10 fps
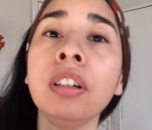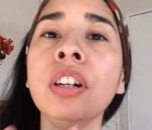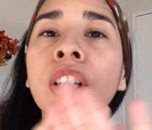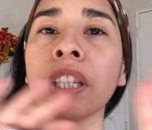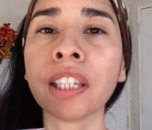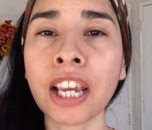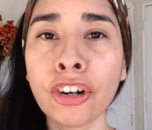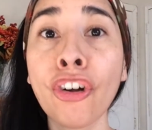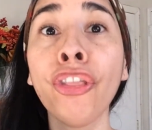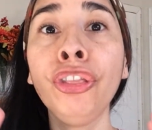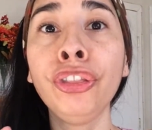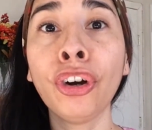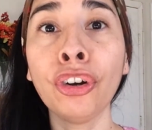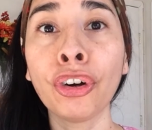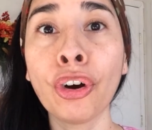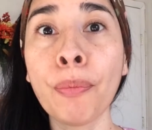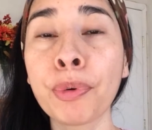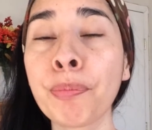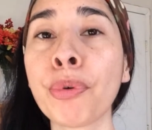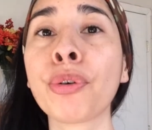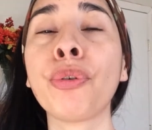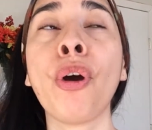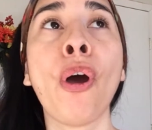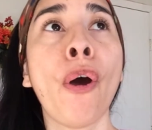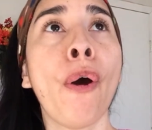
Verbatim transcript: No te quiero, no lo compro por